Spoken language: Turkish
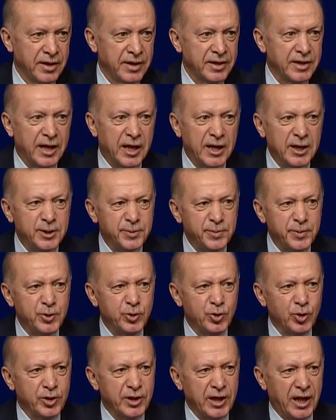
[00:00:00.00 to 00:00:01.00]
Gelişmiş
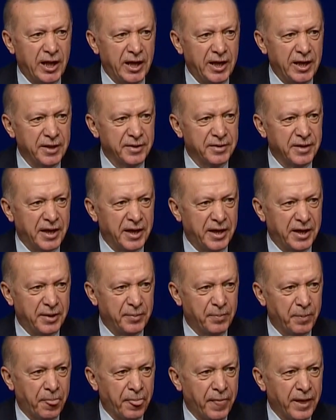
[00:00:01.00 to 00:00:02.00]
ülkelerin dahi
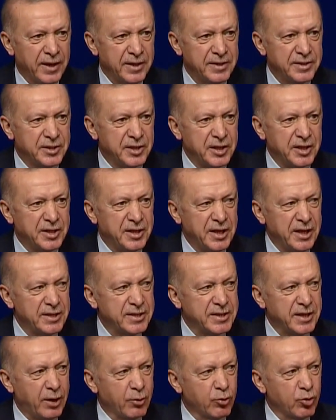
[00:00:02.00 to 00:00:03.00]
ciddi
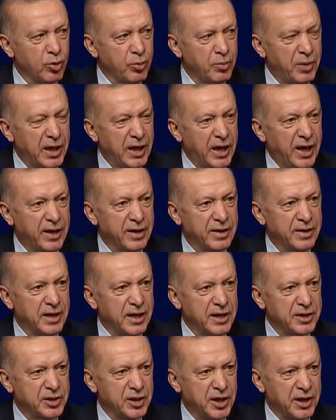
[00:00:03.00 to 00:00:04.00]
savrulmalar
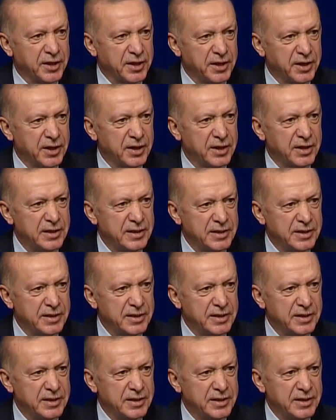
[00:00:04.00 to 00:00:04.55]
yaşadığı